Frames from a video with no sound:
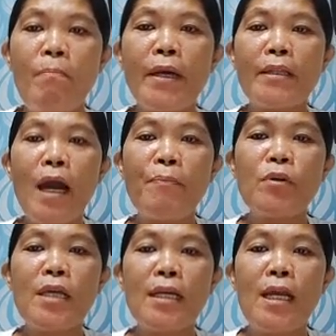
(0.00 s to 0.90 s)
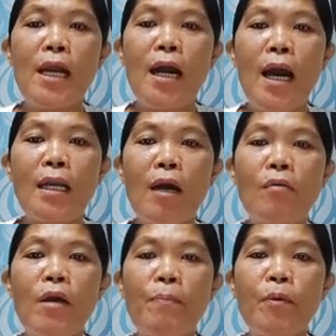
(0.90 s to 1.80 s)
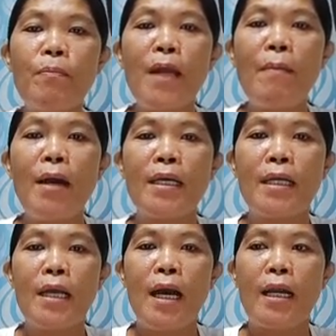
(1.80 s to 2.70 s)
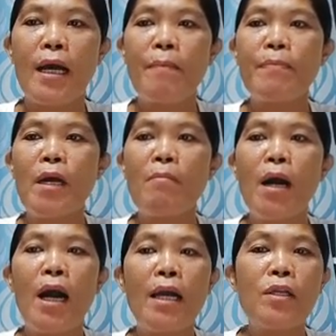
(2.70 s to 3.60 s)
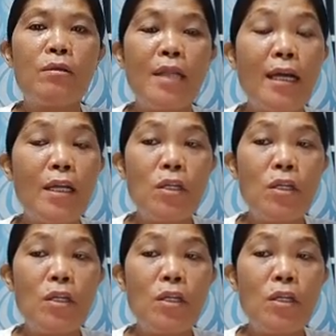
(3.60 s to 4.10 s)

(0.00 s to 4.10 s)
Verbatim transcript: Matapos ang ilang araw ng problemang hinaharap ng mga in ng